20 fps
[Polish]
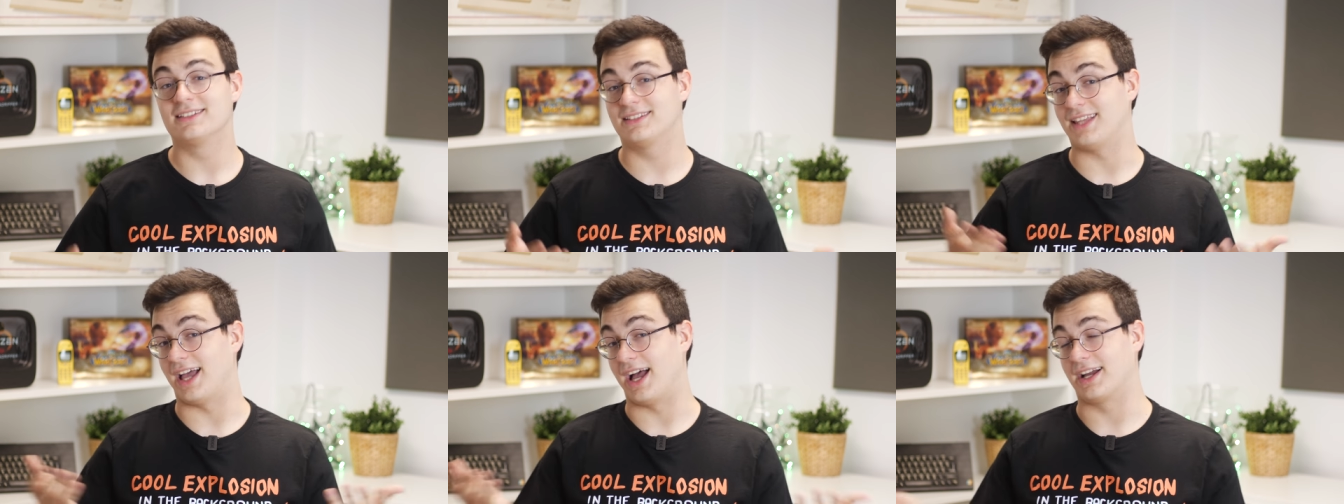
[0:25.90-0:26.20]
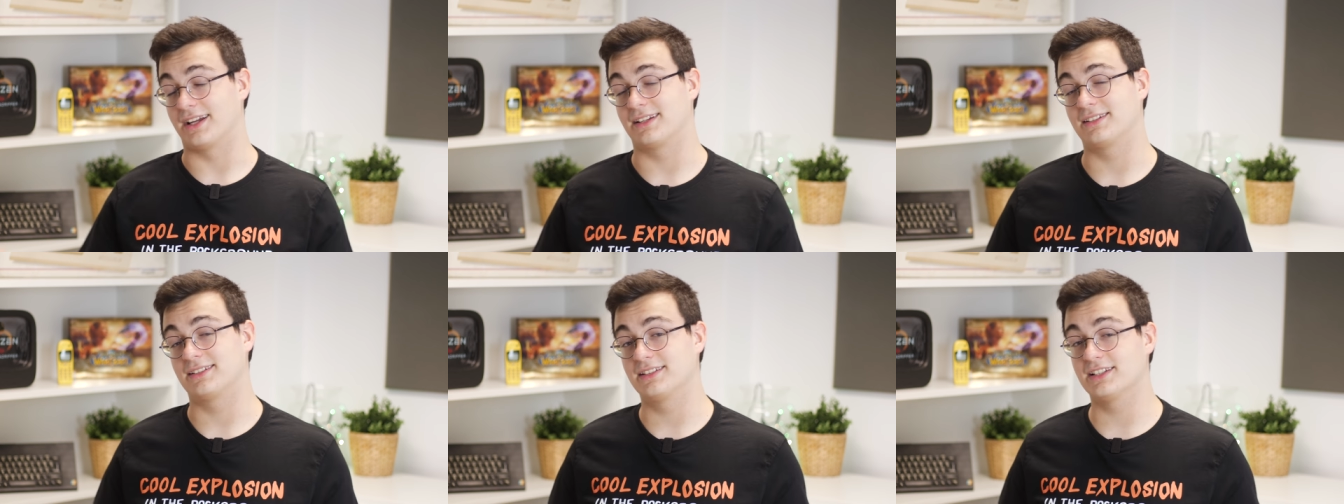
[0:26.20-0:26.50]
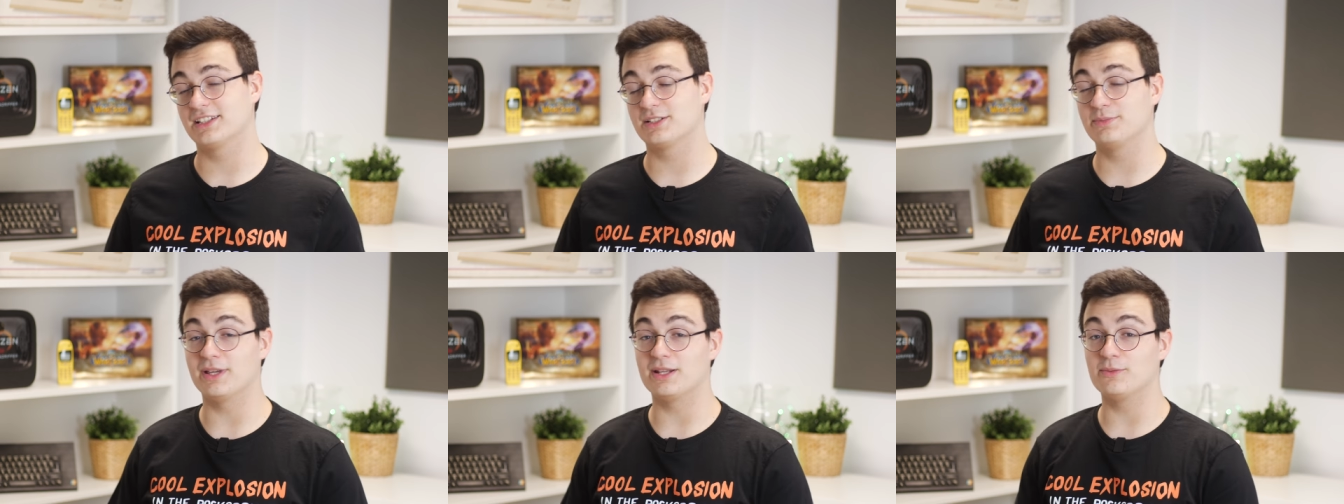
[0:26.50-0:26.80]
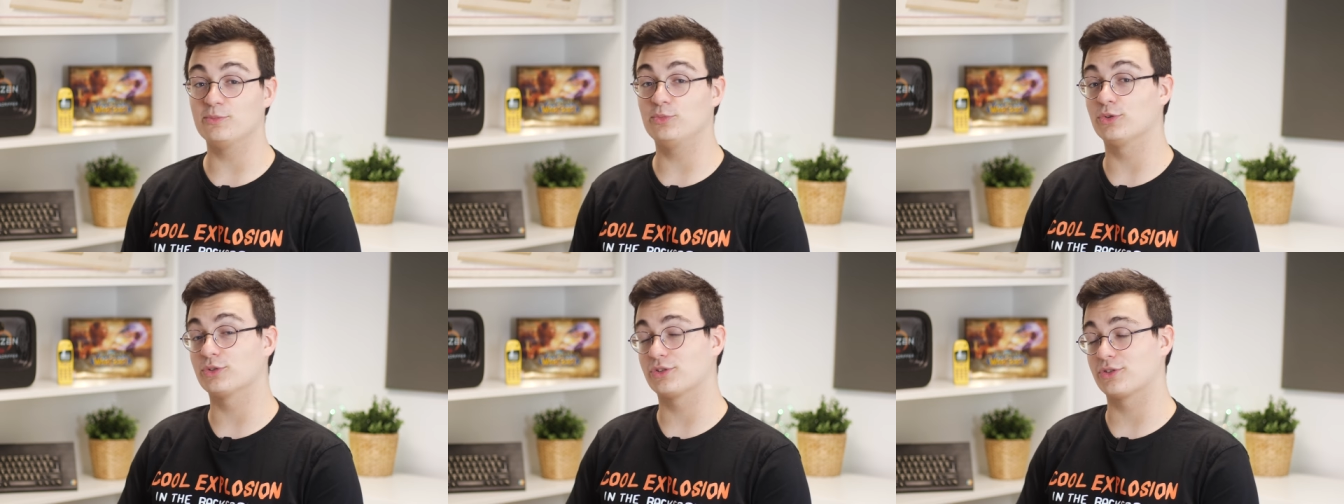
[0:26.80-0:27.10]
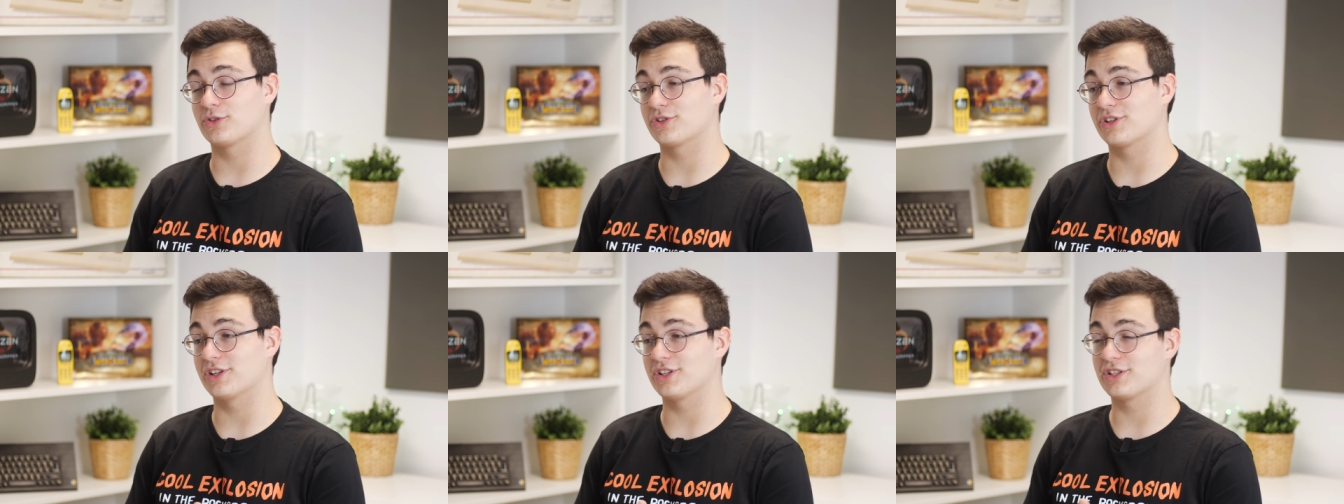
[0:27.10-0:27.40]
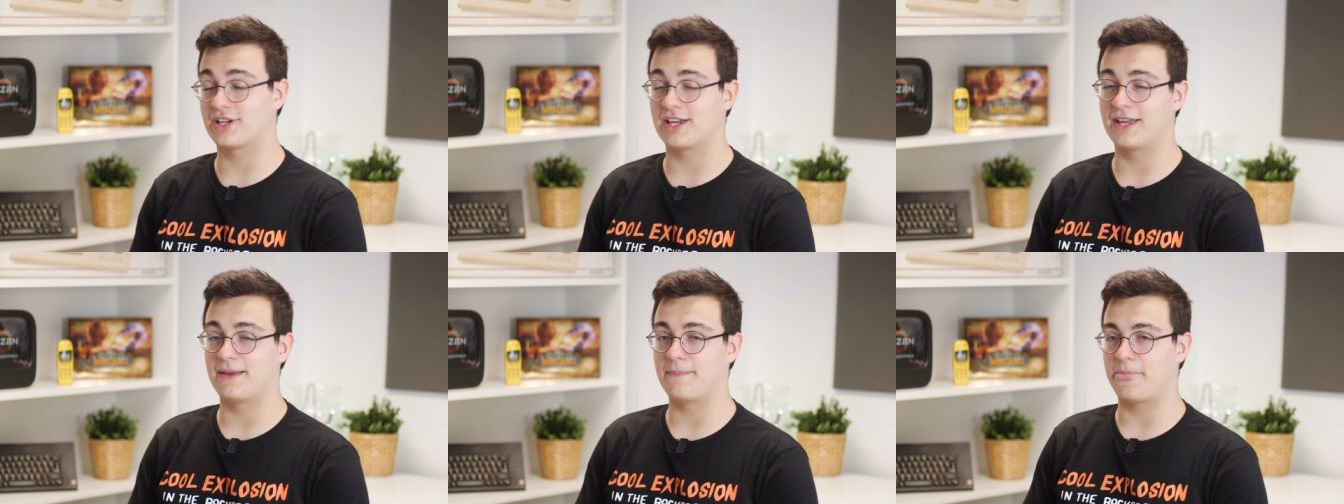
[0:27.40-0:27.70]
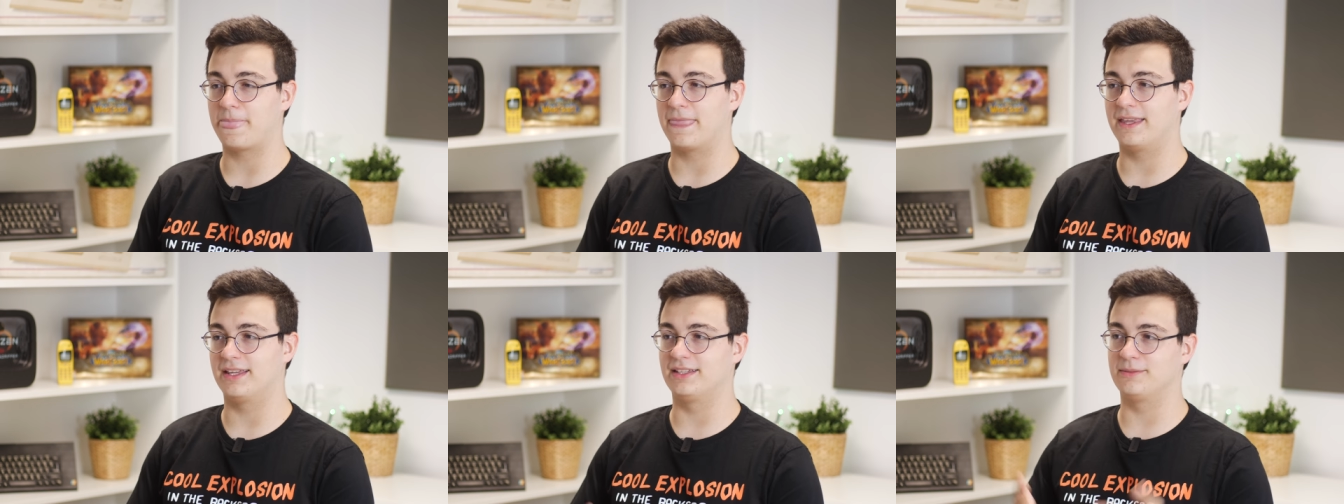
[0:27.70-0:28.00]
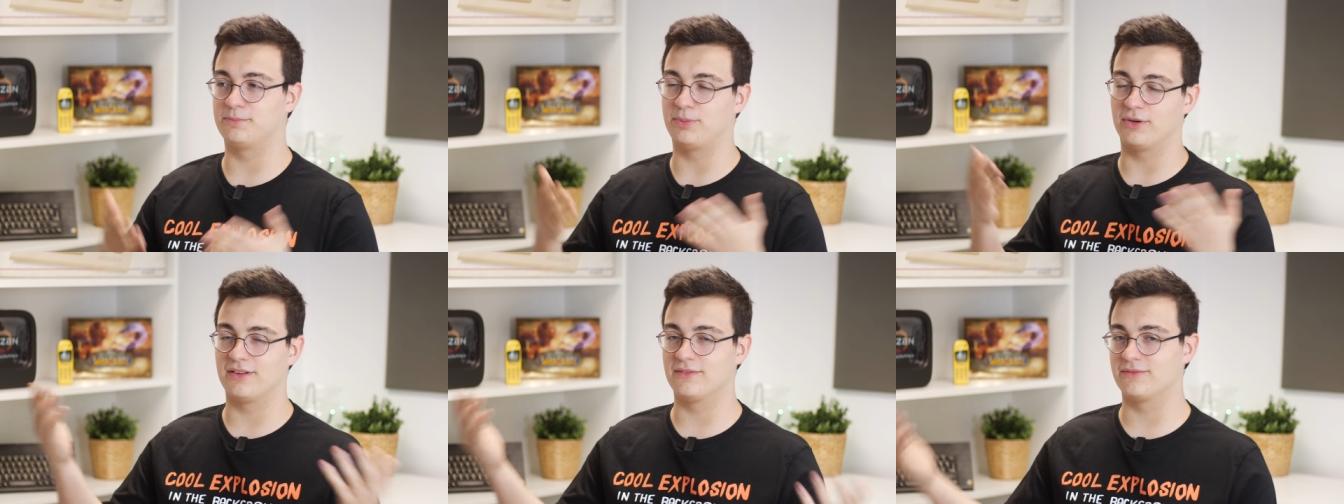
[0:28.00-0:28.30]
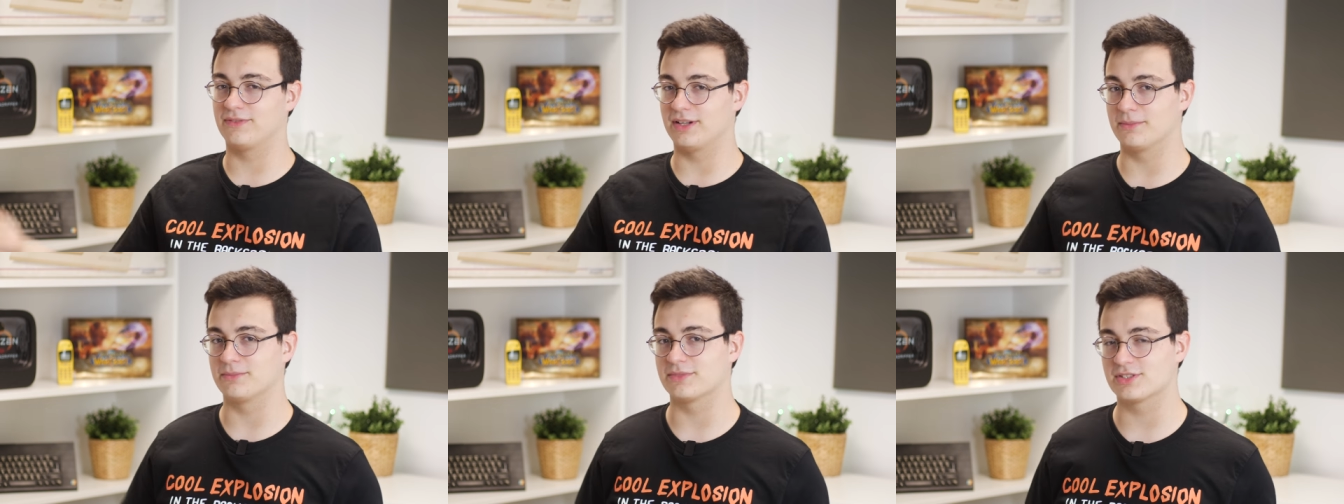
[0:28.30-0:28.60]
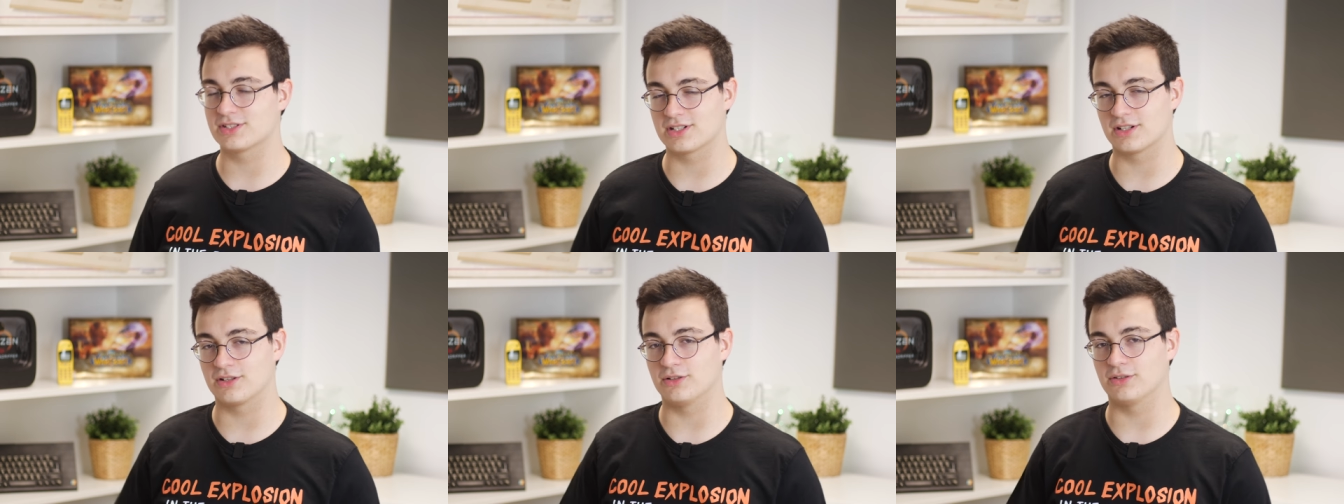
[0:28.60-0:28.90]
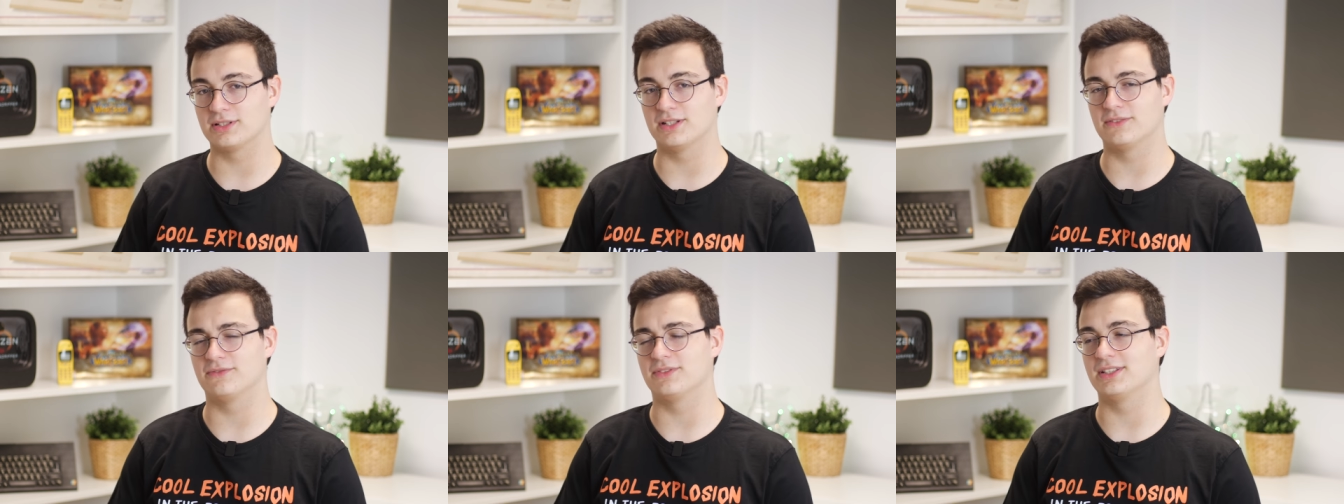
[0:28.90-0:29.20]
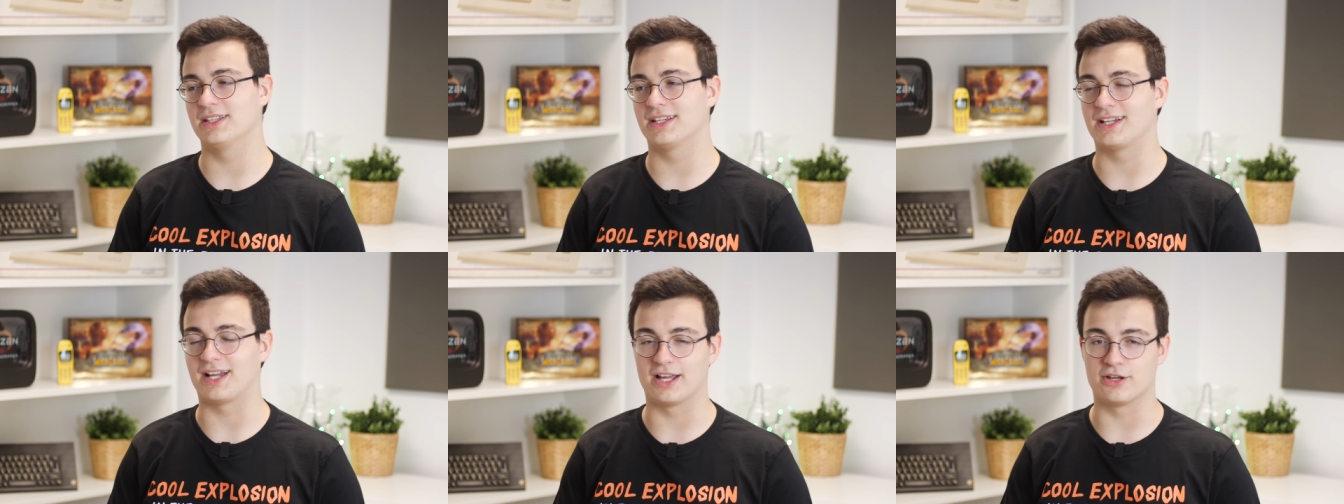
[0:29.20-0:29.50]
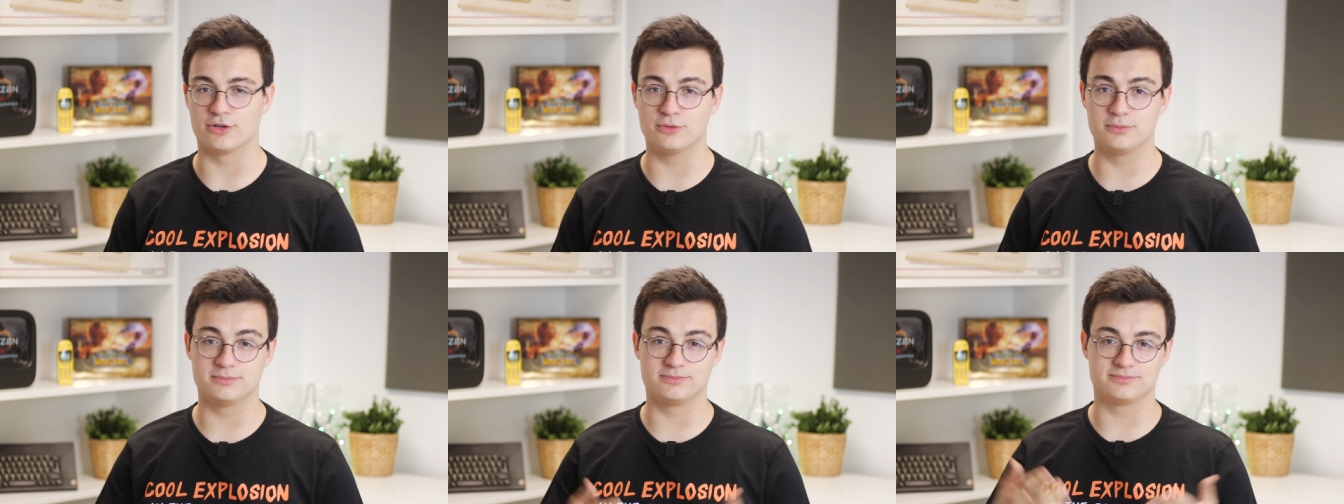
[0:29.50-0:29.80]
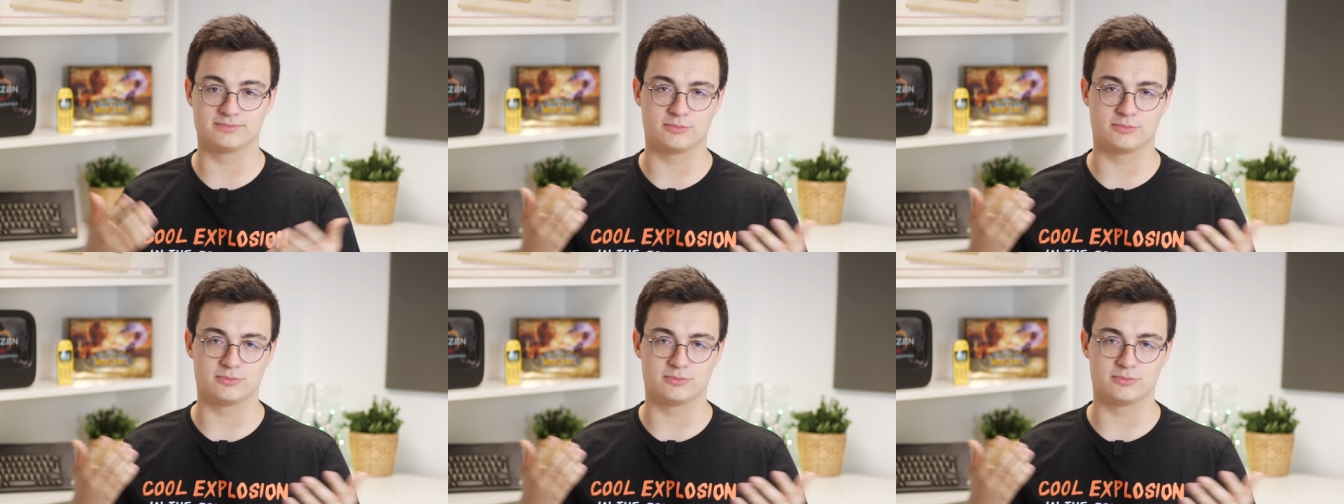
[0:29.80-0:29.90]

Tak, tych zmian było troszeczkę i powiem Wam, z czego one wynikają,